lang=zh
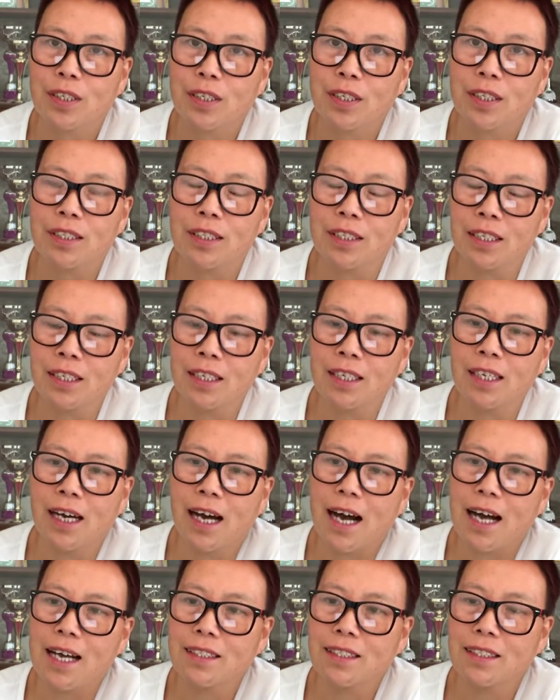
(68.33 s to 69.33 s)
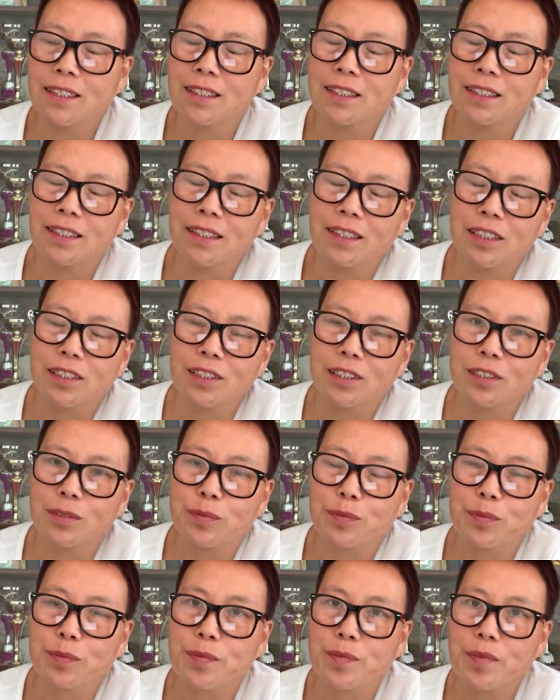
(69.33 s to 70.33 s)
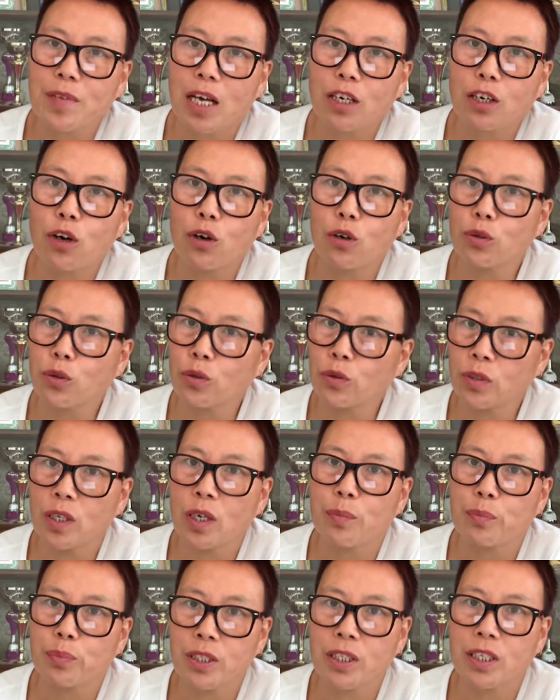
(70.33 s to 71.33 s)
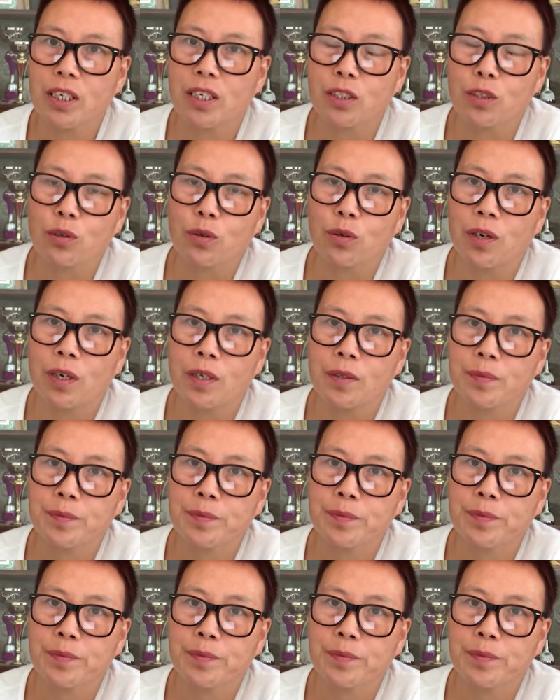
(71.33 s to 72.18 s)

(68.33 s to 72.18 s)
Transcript: 可能跟孩子沟通的也不是很多。